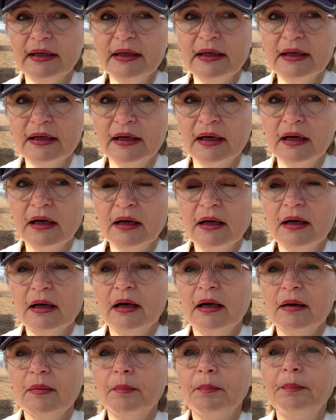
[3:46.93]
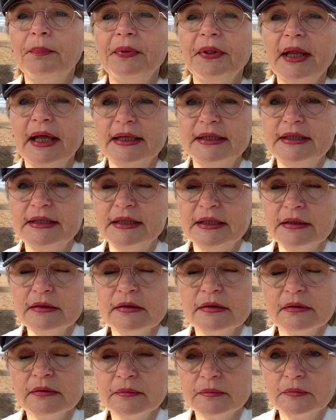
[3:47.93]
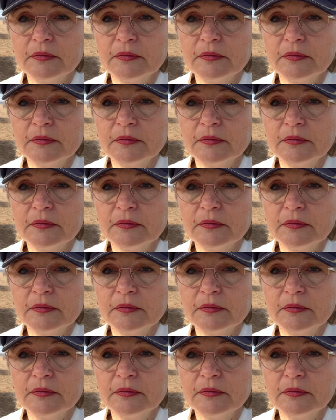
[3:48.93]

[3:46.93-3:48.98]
Или платить